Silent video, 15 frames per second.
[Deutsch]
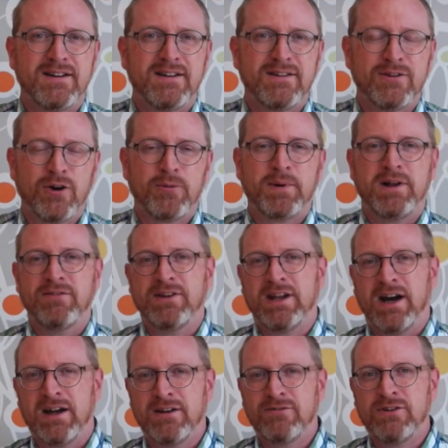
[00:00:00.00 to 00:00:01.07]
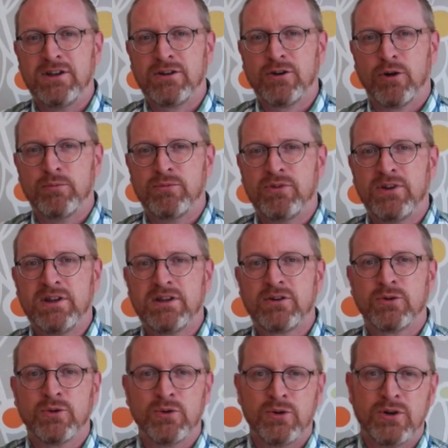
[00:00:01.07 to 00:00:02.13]
Nochmal, wenn alle willkommen sind,
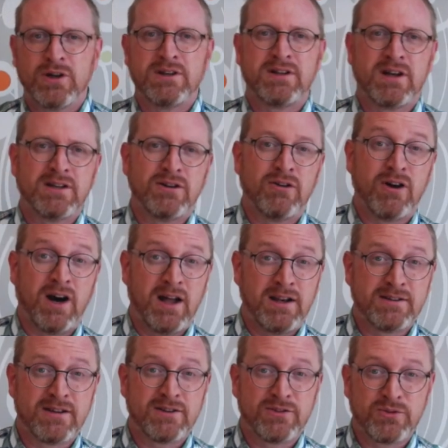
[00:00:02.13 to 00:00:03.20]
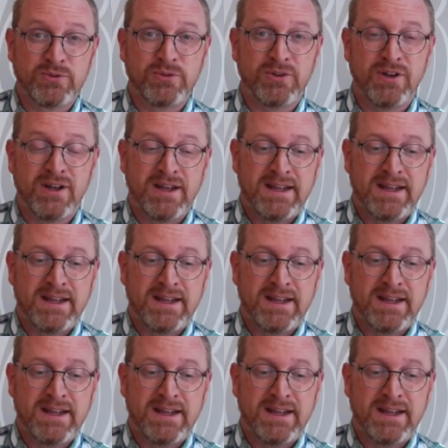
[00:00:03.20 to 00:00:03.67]
gehören dann auch alle dazu.